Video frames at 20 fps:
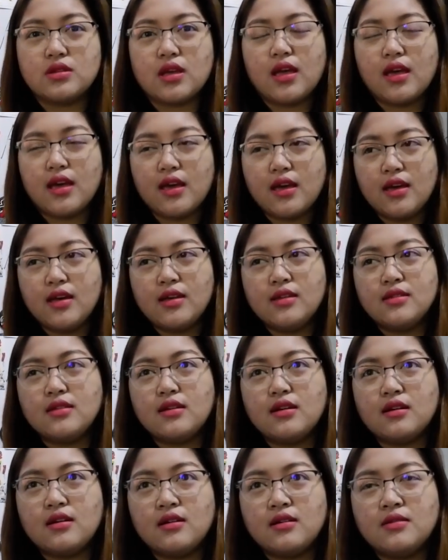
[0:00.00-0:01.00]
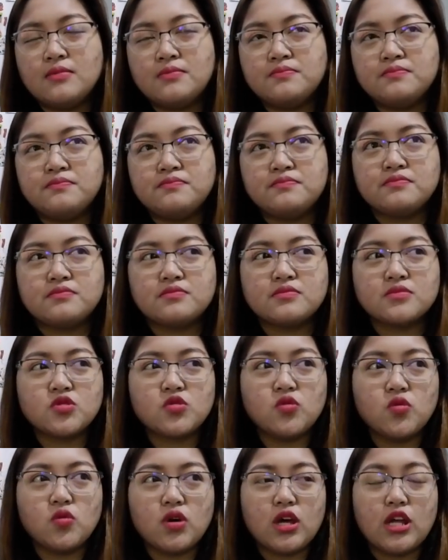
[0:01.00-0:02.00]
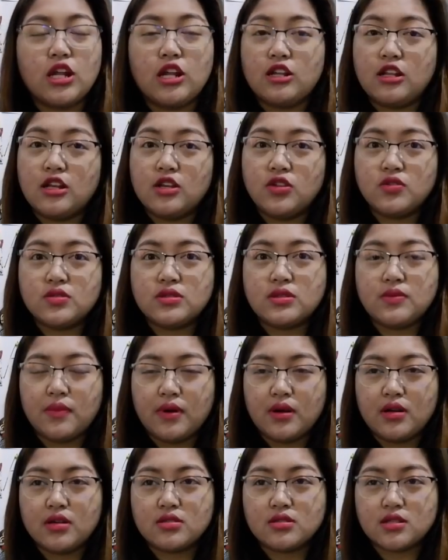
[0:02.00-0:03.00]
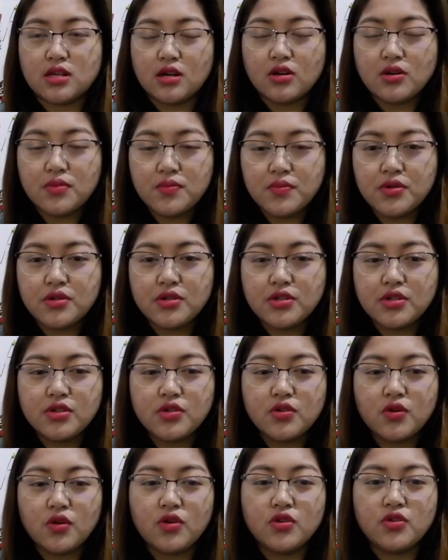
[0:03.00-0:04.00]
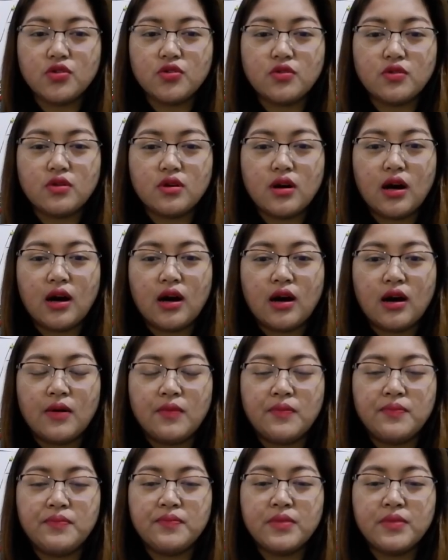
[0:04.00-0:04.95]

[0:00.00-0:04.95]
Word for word: And um, kung kilala niyo si Mark Zuckerberg o yung, um,